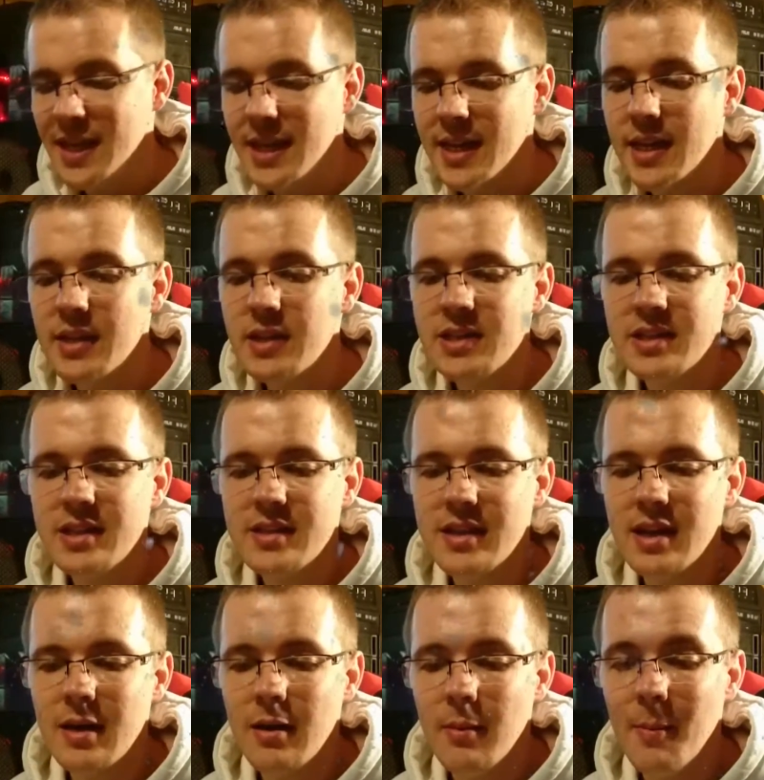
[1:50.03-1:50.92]
il est dans un
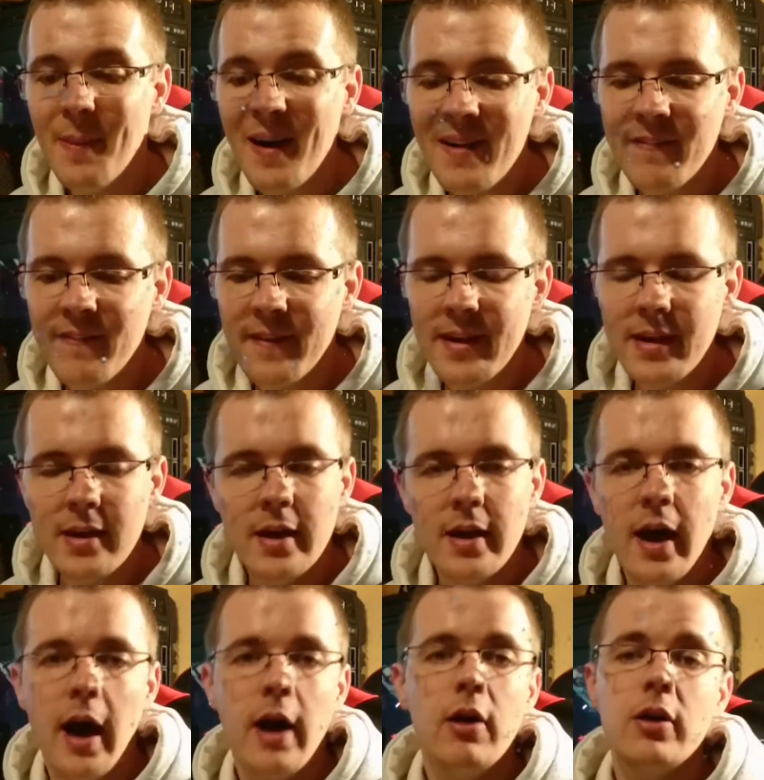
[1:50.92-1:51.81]
état parfait
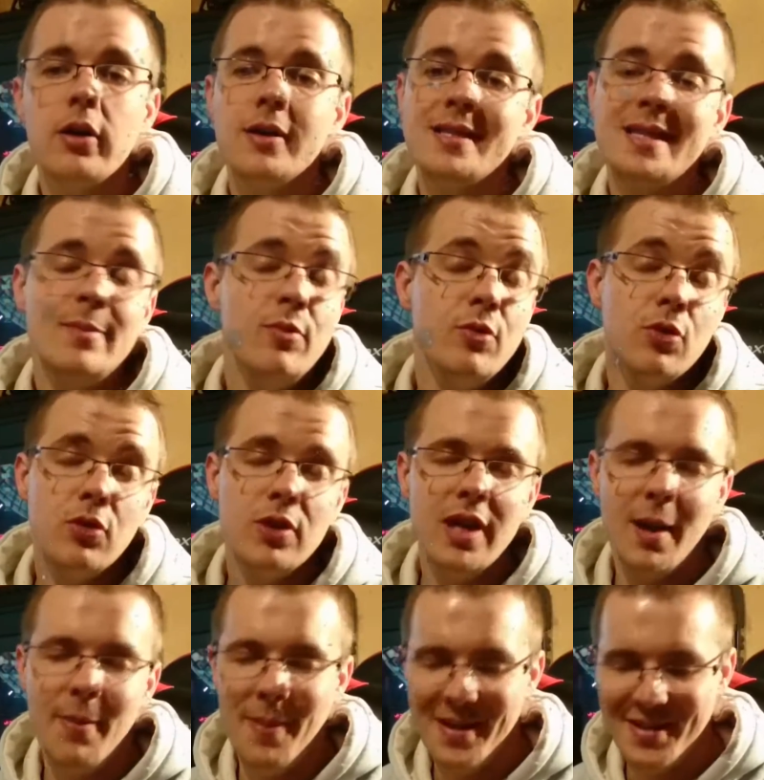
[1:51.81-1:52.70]
alors qu'un simple
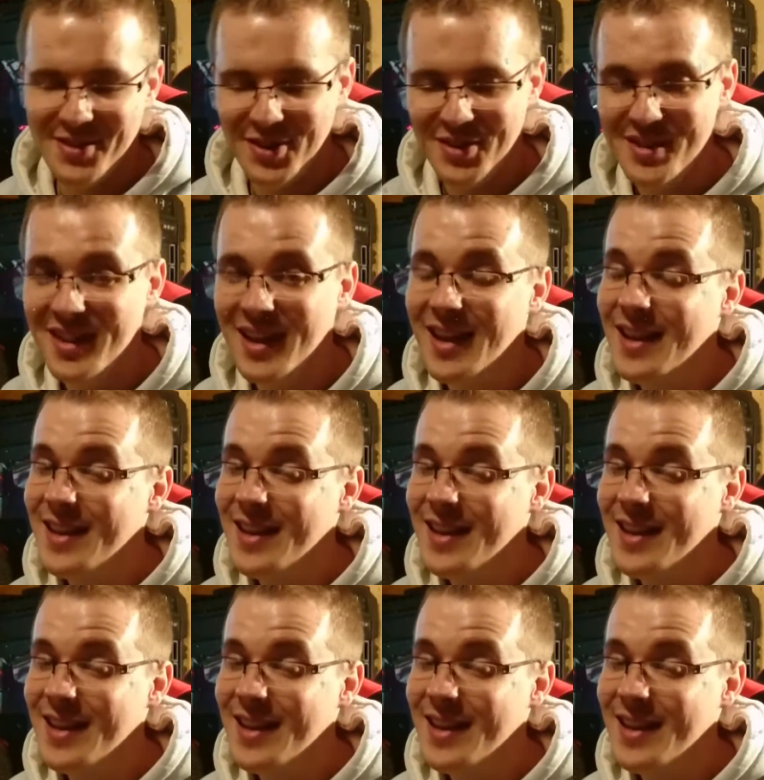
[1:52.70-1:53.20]
colis Amazon,